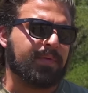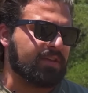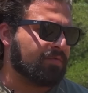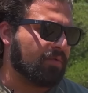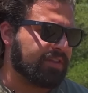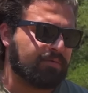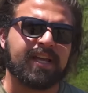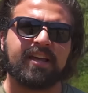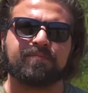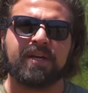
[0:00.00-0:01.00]

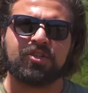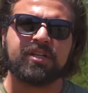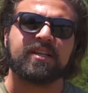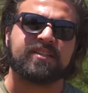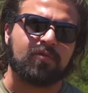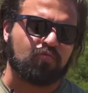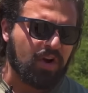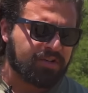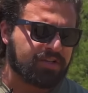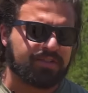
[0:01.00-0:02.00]
ППС-43 — это
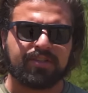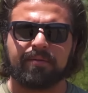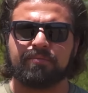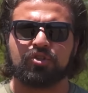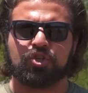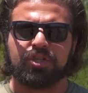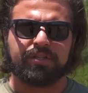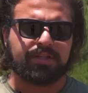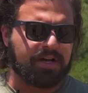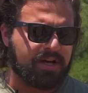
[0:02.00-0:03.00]
советский
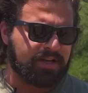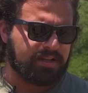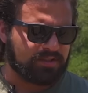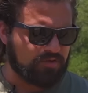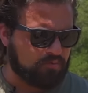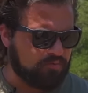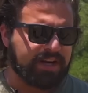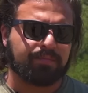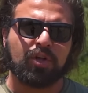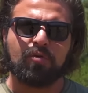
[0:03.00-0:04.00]
пистолет-пулемет. В нем
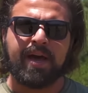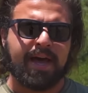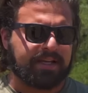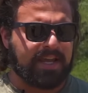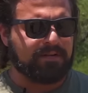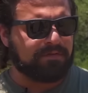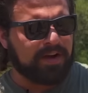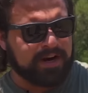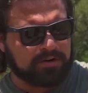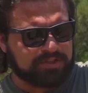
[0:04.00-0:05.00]
применен свободный
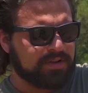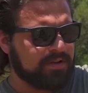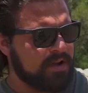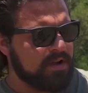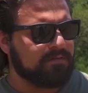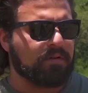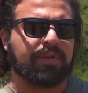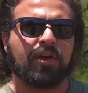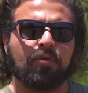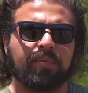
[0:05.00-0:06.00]
затвор, и стреляет
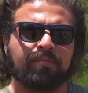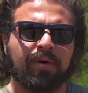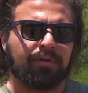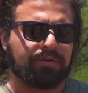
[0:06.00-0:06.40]
он с открытого